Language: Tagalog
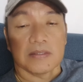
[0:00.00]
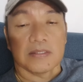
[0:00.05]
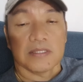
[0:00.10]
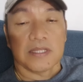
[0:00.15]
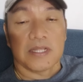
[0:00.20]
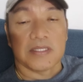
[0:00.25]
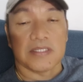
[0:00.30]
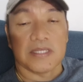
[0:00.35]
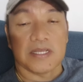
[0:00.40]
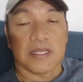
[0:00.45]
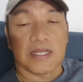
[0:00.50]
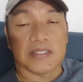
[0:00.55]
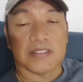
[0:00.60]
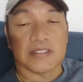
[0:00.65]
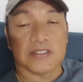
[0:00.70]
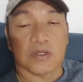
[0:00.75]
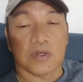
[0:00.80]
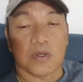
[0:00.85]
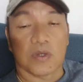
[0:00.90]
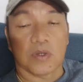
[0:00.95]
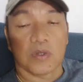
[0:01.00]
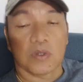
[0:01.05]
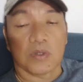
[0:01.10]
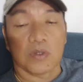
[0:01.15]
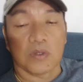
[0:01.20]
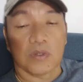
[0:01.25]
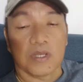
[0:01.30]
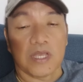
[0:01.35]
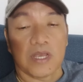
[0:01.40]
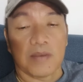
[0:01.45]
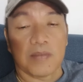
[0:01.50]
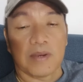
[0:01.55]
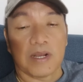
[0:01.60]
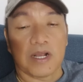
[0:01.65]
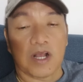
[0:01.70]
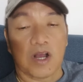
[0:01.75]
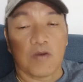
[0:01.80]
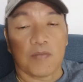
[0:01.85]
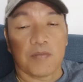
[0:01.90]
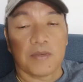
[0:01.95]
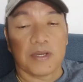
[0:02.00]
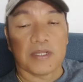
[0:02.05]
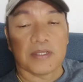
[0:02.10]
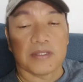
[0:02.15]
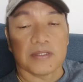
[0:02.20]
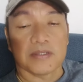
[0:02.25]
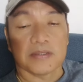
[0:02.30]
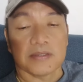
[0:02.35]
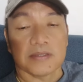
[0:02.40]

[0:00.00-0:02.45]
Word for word: sila si Castro iyang mga kauban